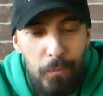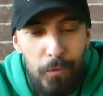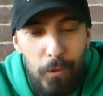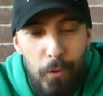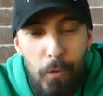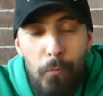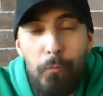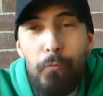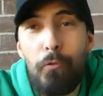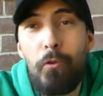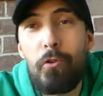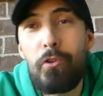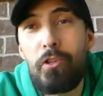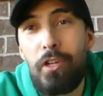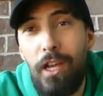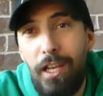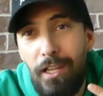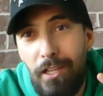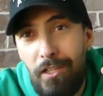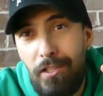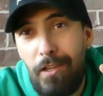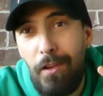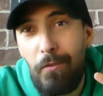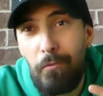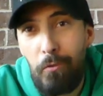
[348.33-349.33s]
obwohl ich
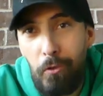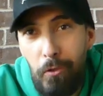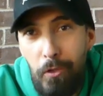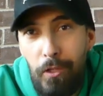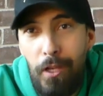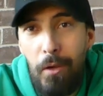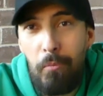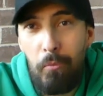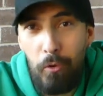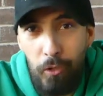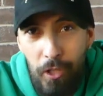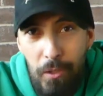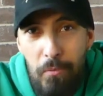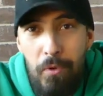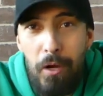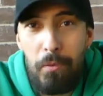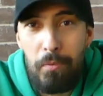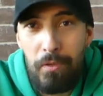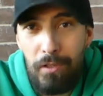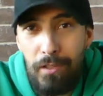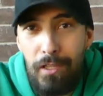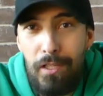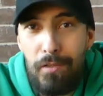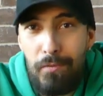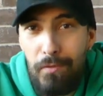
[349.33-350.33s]
eigentlich der würdige Monomer
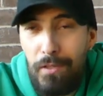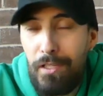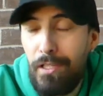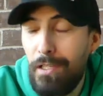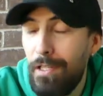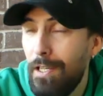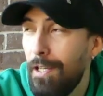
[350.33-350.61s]
bin, das wisst